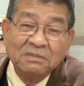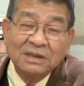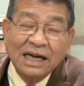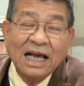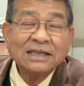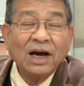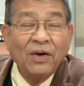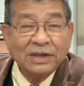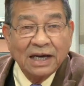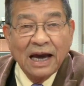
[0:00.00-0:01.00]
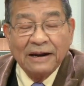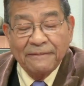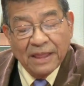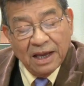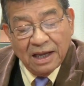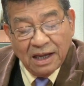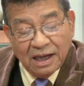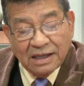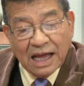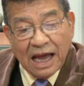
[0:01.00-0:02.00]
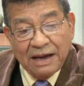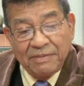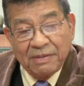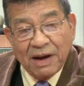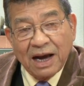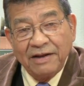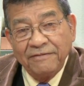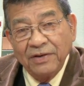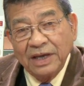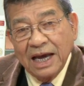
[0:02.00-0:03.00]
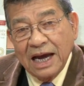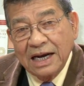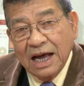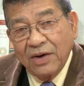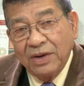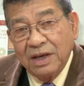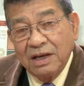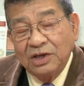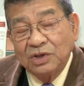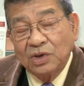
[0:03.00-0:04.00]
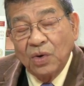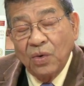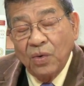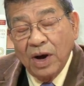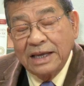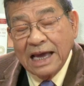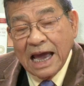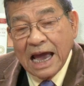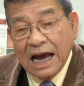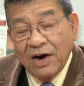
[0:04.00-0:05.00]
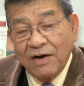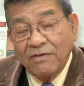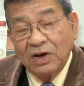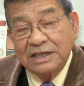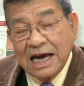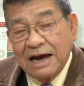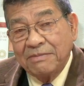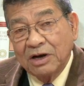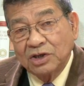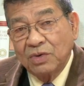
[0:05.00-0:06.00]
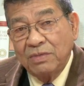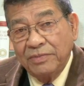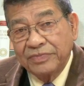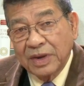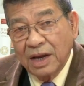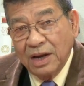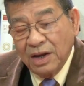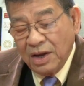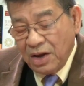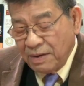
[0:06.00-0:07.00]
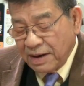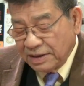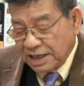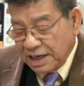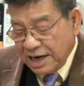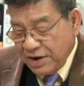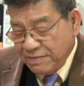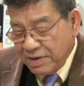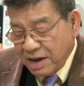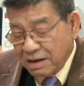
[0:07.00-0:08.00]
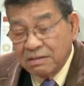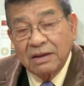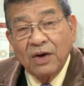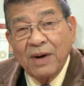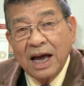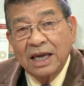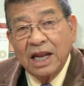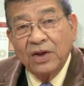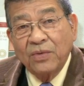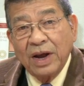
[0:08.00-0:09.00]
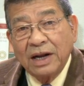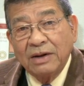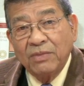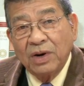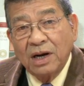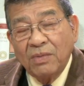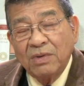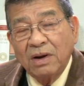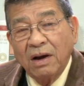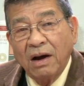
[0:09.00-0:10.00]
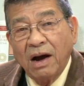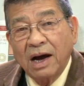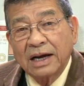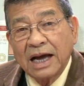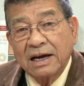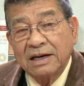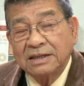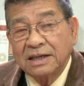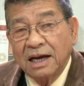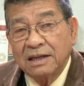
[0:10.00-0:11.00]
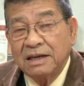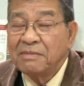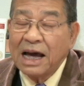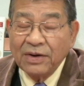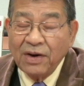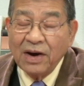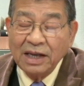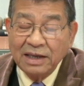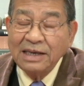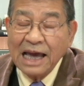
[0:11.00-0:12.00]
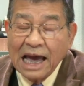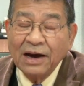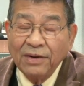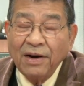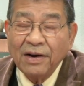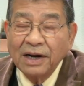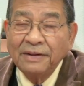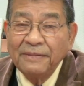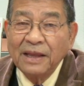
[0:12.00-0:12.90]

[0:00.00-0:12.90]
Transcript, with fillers: giãn cách xã hội chẳng hạn tại miền Bắc California đã có những chủ nhà hàng họ võ trang bằng súng họ bảo rằng nếu mà tiểu bang nhất quyết muốn đóng cửa các cơ sở thương mại của họ là những nhà hàng của họ đó